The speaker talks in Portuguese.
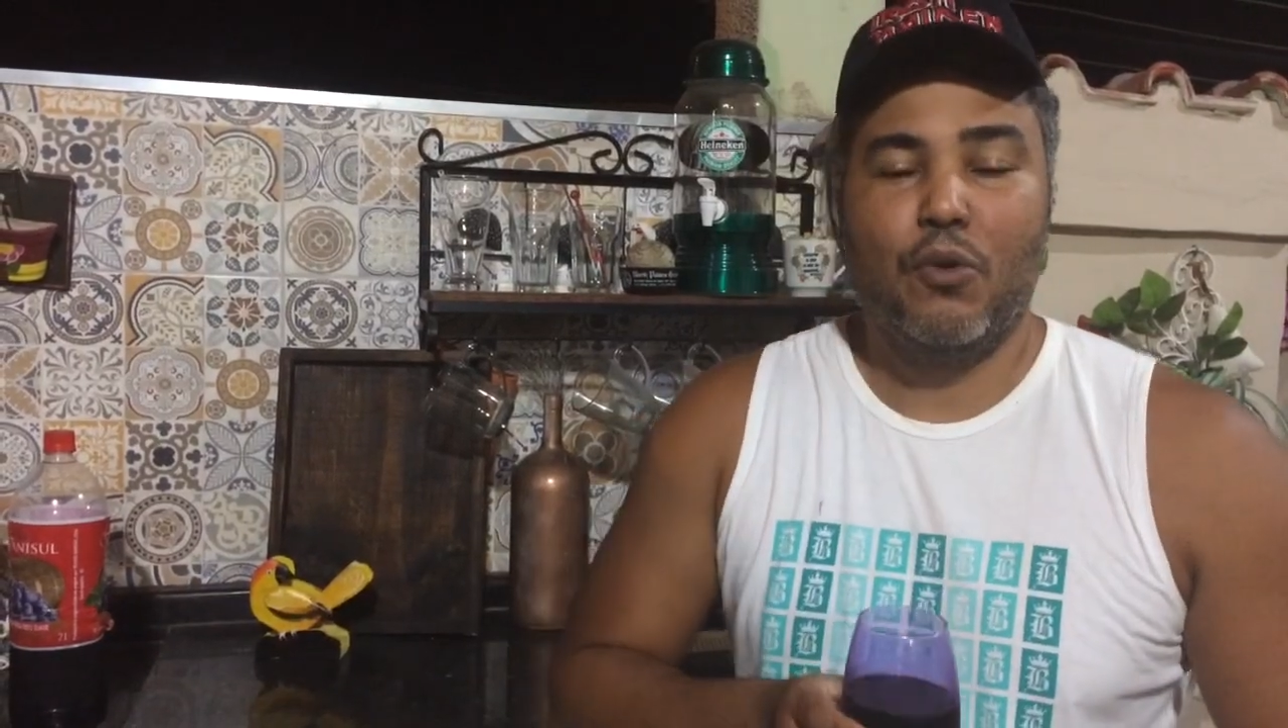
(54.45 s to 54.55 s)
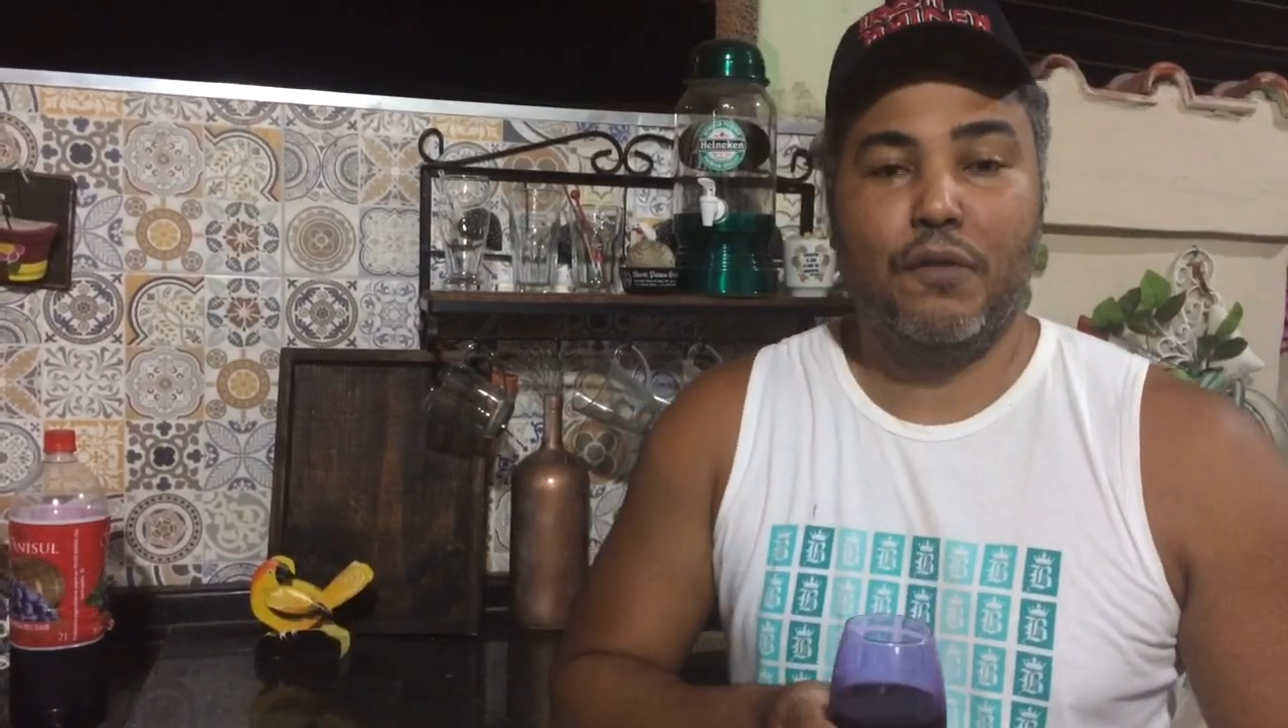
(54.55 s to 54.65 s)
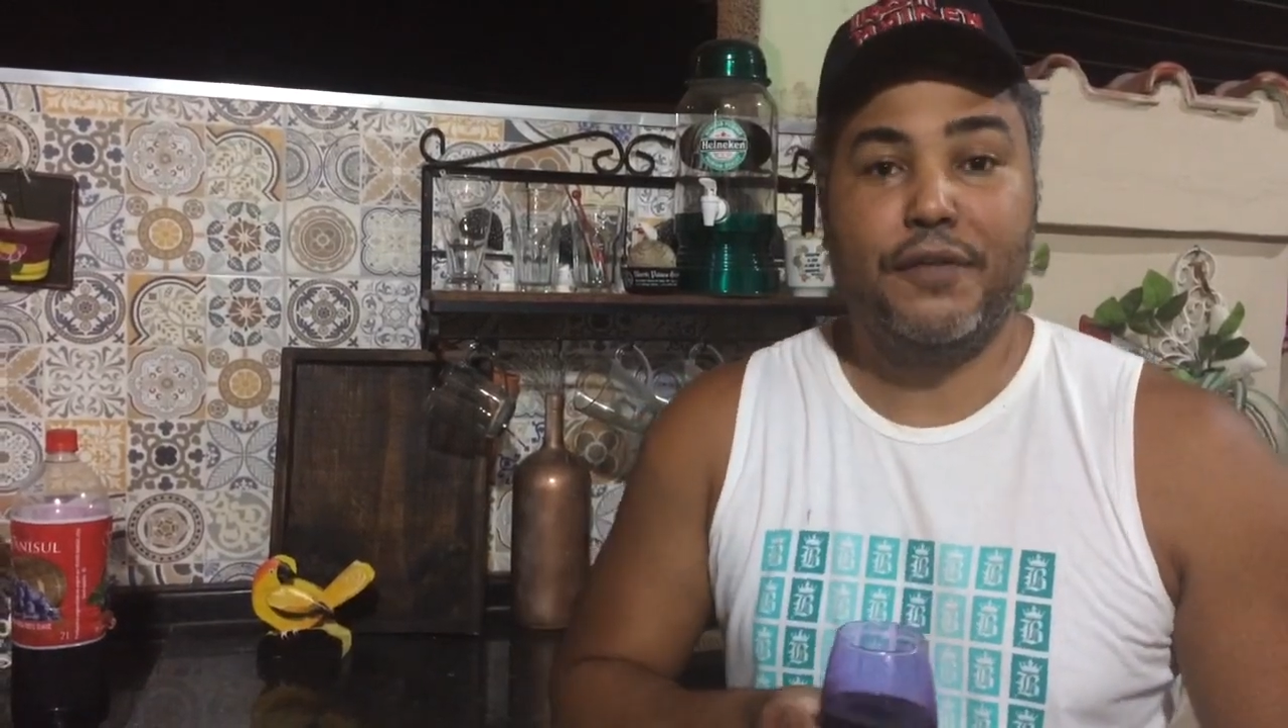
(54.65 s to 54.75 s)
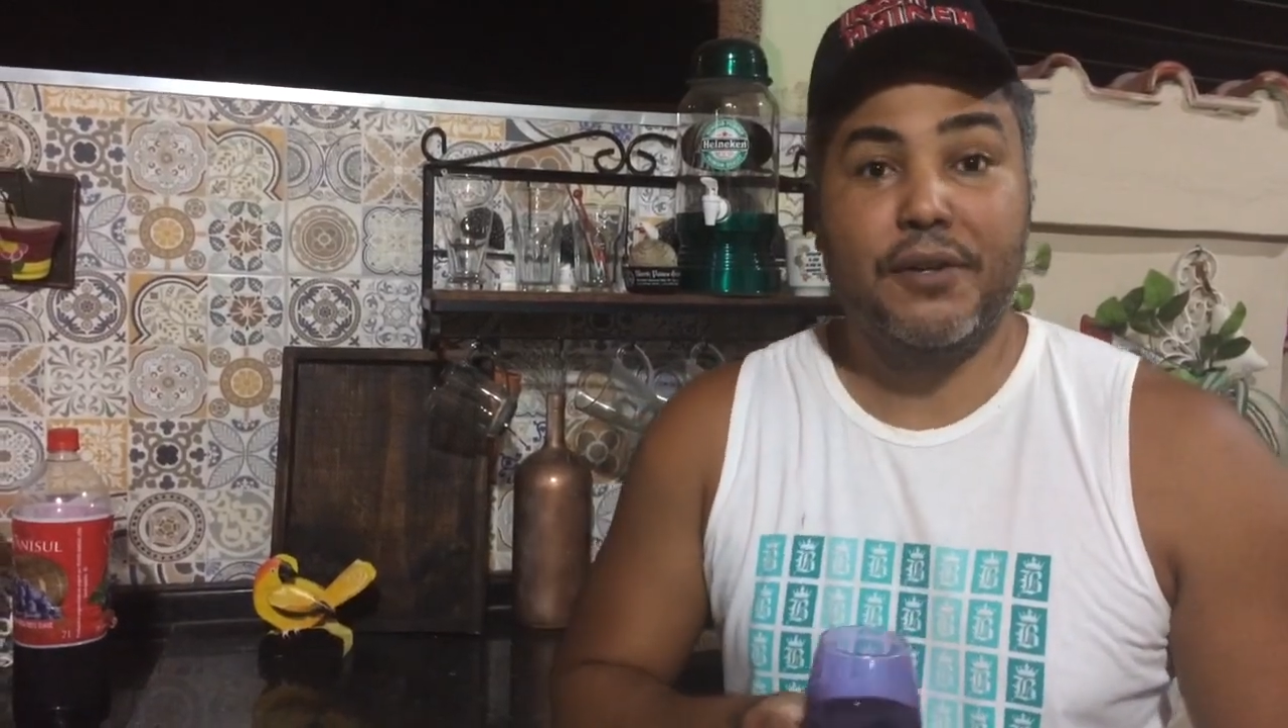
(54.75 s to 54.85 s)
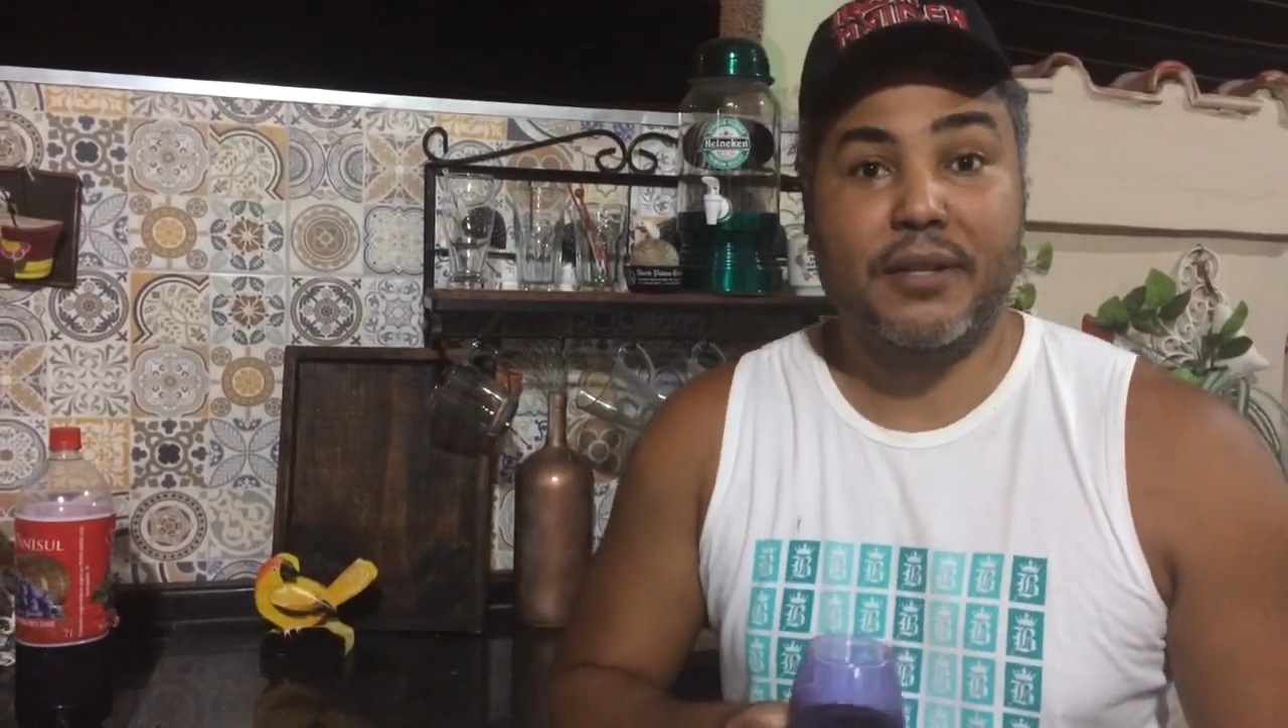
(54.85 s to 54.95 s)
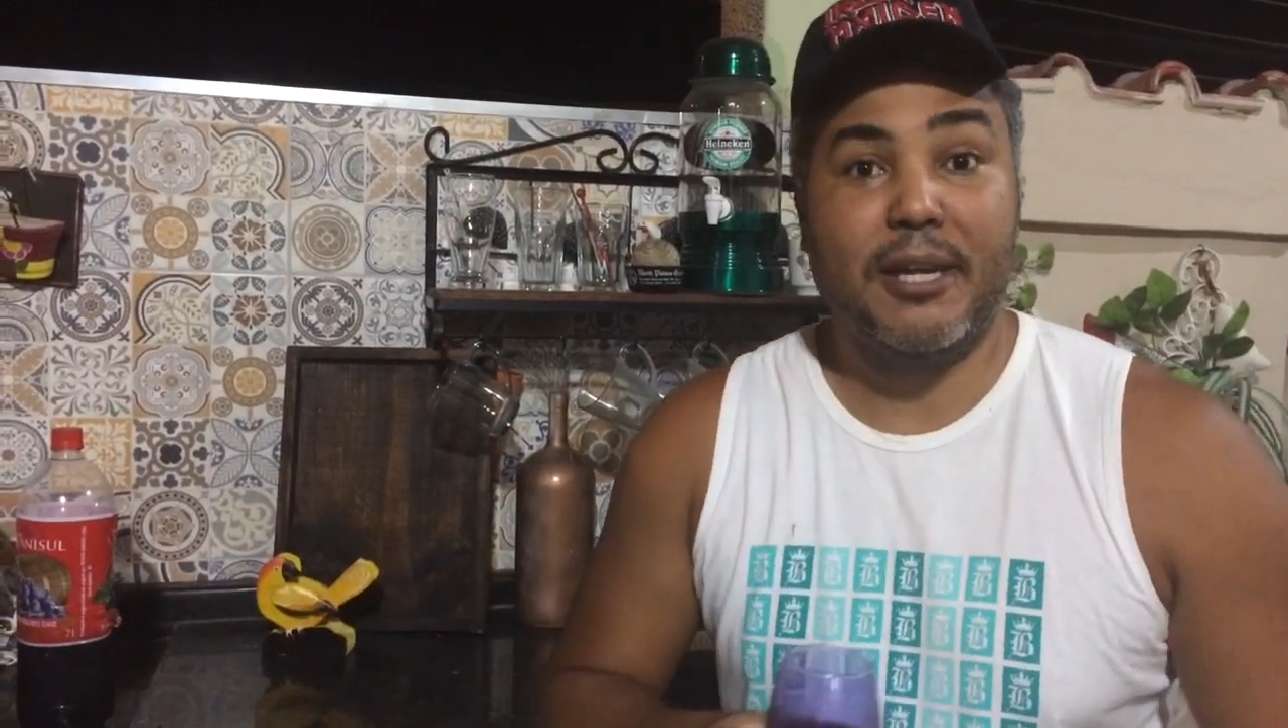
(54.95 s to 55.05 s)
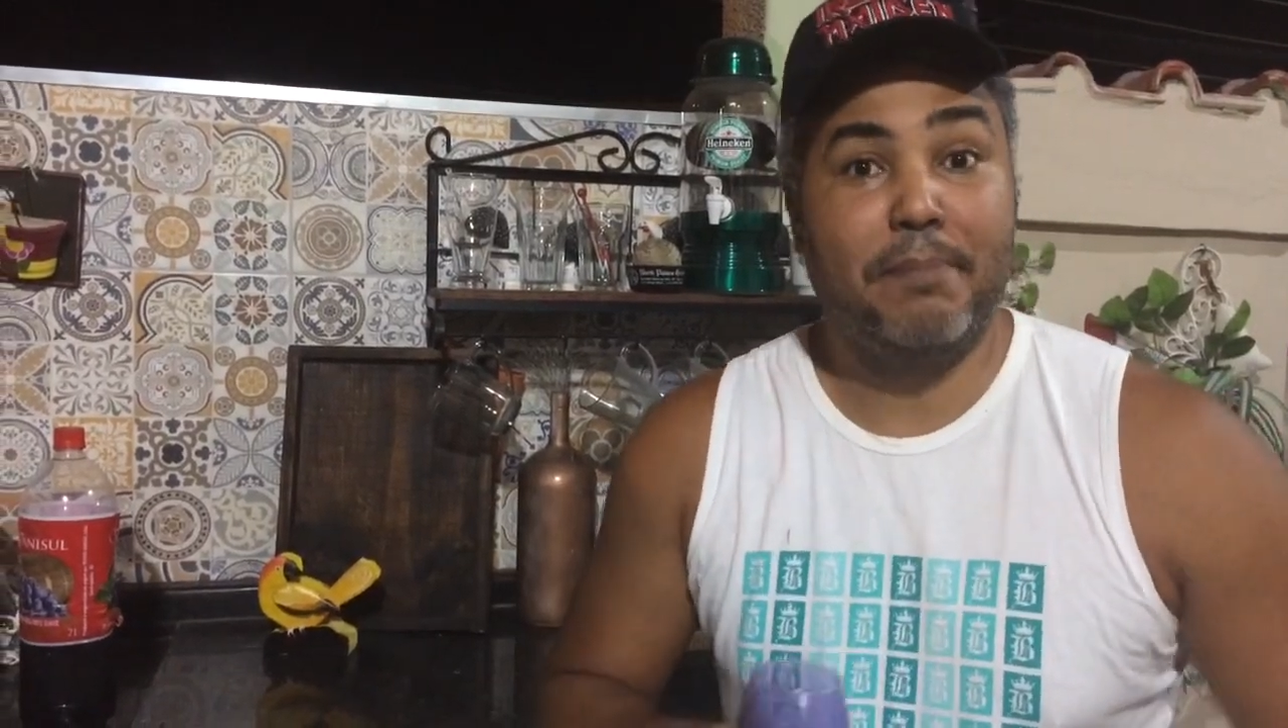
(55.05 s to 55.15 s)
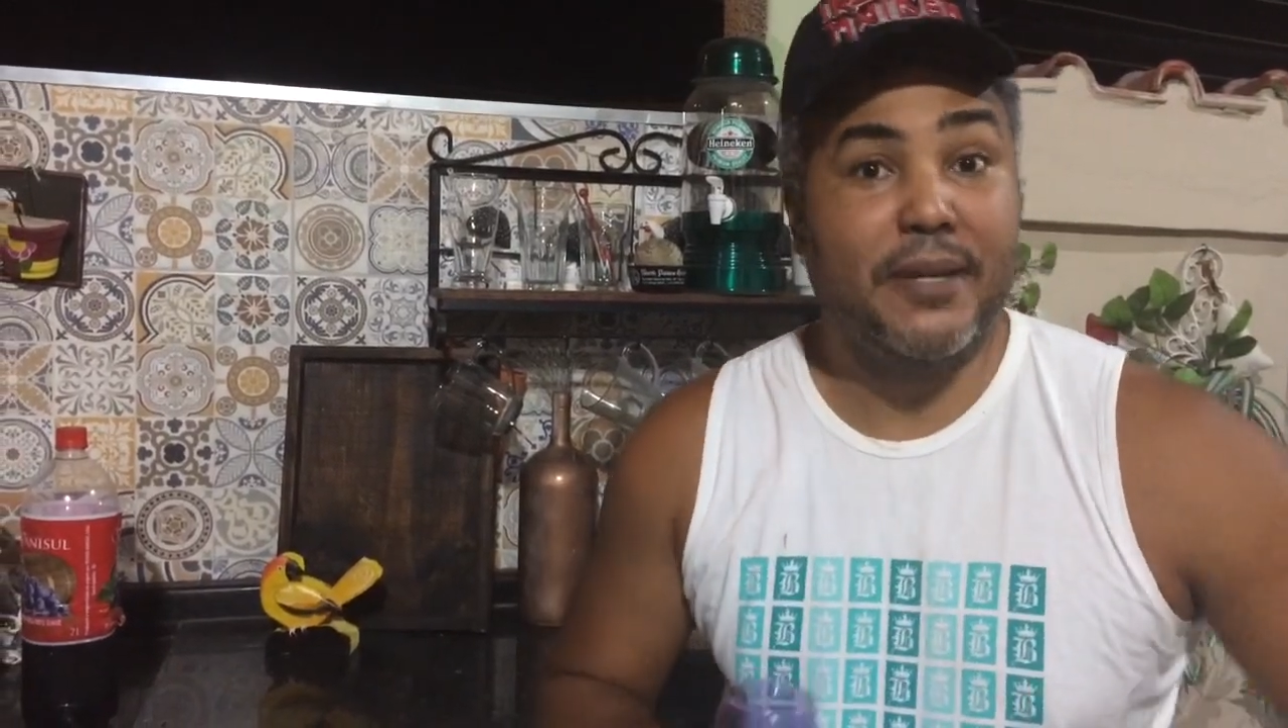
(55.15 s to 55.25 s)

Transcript: Um vinho que tem